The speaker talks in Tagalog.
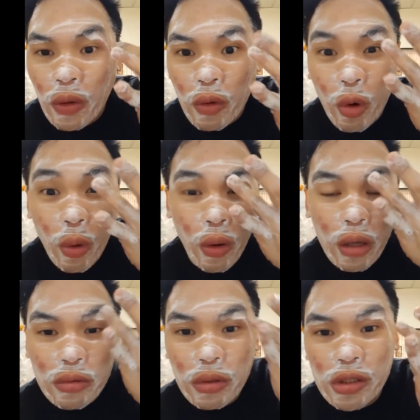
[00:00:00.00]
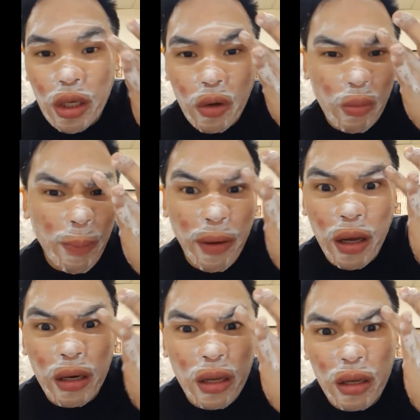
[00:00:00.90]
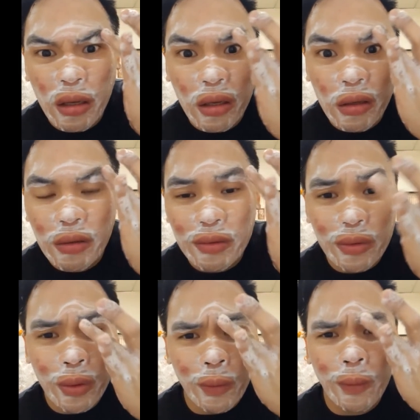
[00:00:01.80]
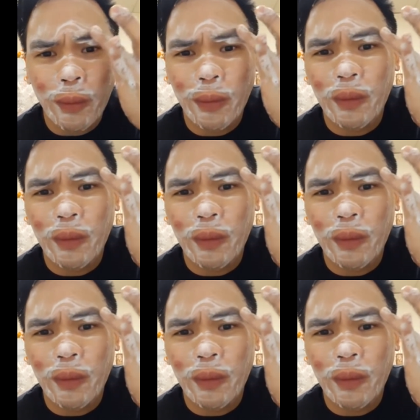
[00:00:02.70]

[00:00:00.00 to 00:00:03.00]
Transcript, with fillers: Kung ano na siya kumapal. Totoo.